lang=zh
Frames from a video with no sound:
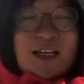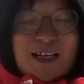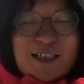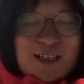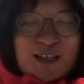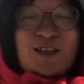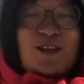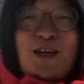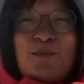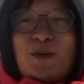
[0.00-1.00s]
那刚才这
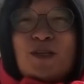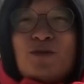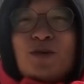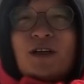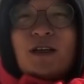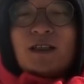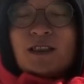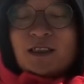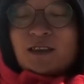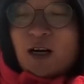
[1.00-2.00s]
是一个比喻，
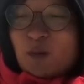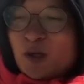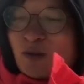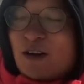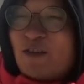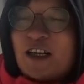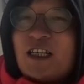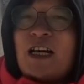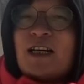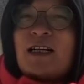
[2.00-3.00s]
那我们用在房
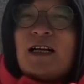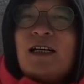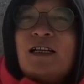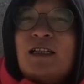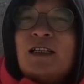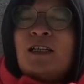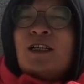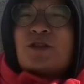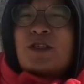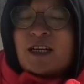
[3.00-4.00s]
地产上，
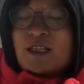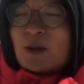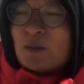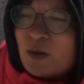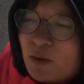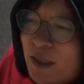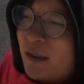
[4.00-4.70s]
就是一个什么比喻